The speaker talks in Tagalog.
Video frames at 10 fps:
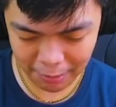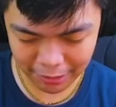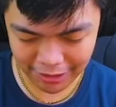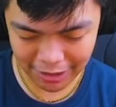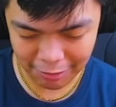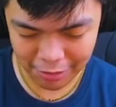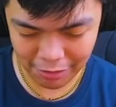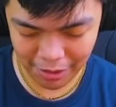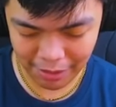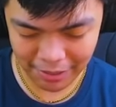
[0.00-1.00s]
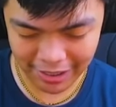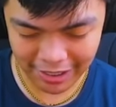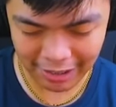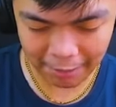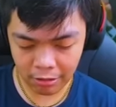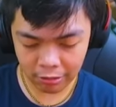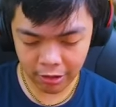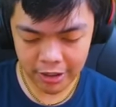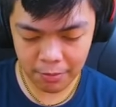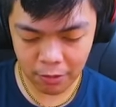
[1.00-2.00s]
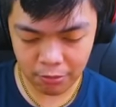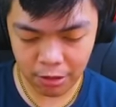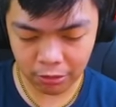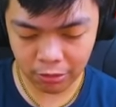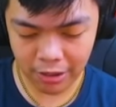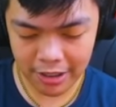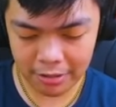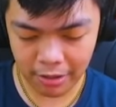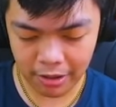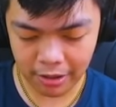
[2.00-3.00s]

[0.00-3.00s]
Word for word: Papunta na yung Gushan mga men. Kuha ko to guys. Kuha ko to. Nice one.